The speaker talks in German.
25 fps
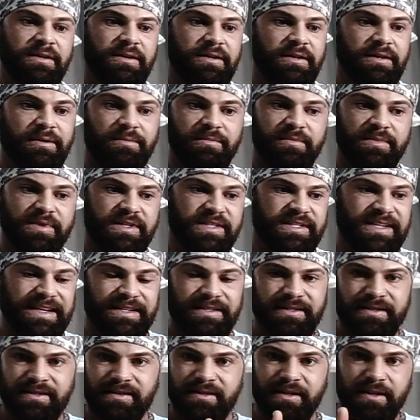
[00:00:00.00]
ähm,
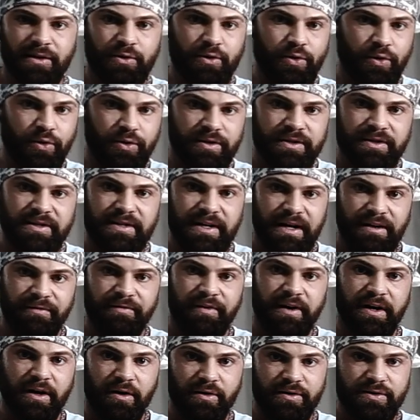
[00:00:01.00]
Satzgedöns
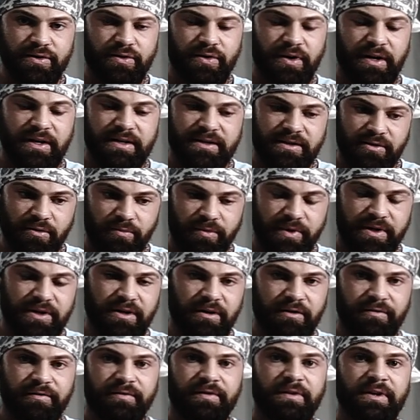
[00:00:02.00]
einfach rauszulassen und mich
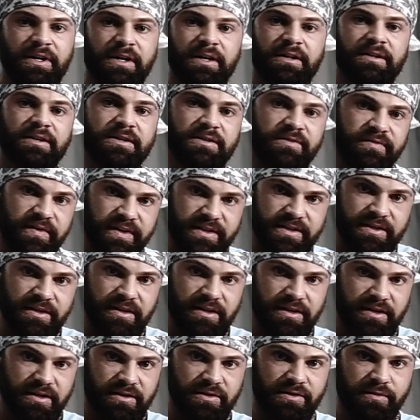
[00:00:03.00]
auf das
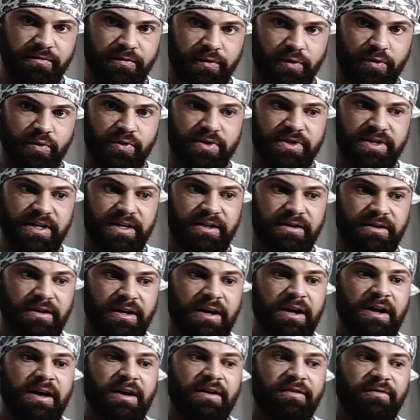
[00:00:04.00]
Wesentliche zu fokussieren,
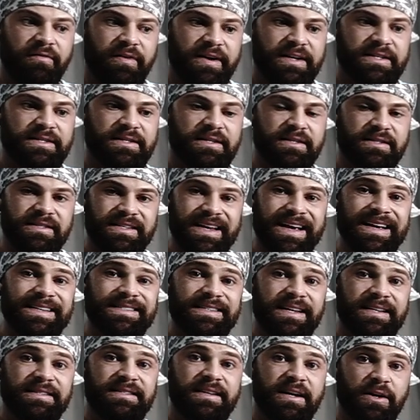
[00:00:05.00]
was sehr,
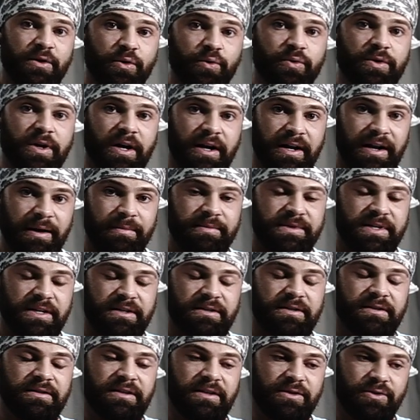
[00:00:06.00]
sehr, sehr gut geklappt
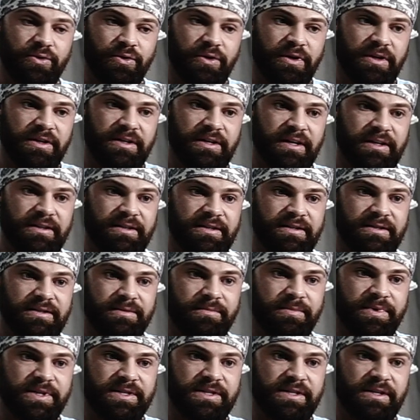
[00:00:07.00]
hat. Natürlich hat es
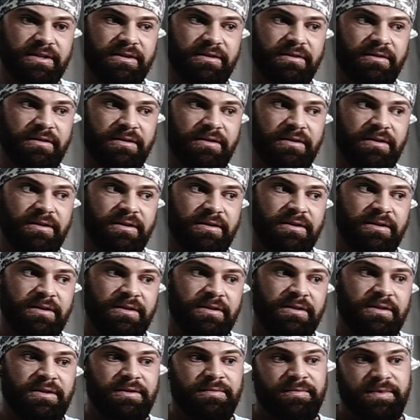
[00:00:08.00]
ein bisschen
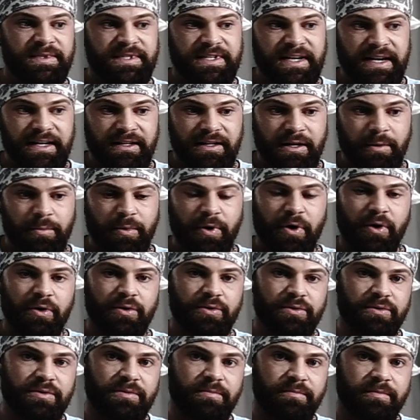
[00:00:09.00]
Zeit
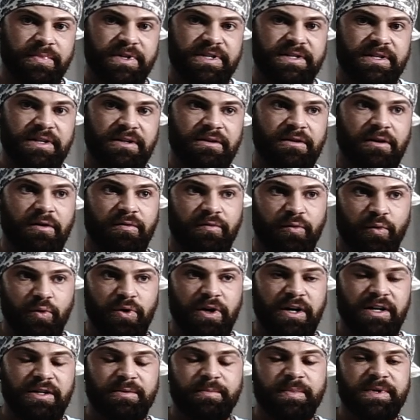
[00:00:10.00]
gebraucht und ein bisschen
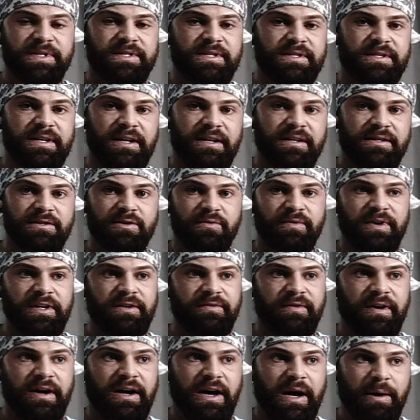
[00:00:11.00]
Gewohnheit, bis es alles
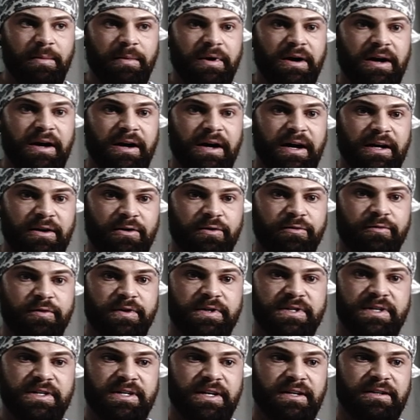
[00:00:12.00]
soweit war, aber an und
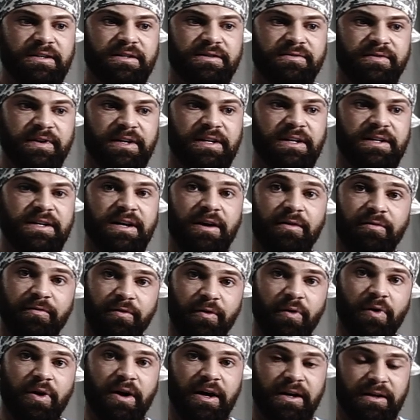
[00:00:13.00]
für sich hat es wirklich
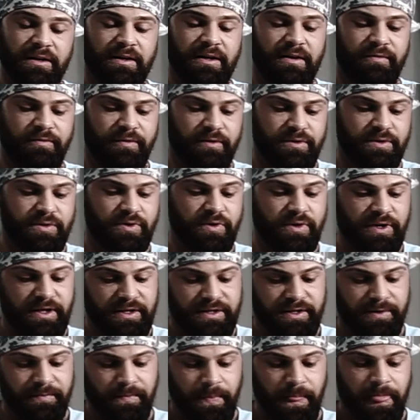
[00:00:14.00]
hervorragend
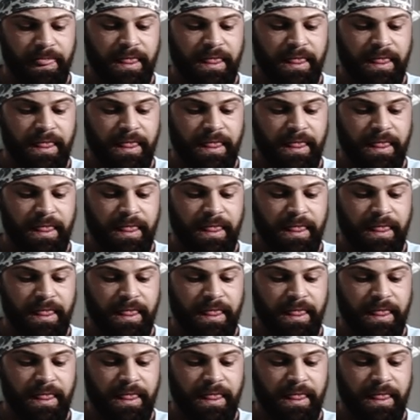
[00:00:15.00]
funktioniert.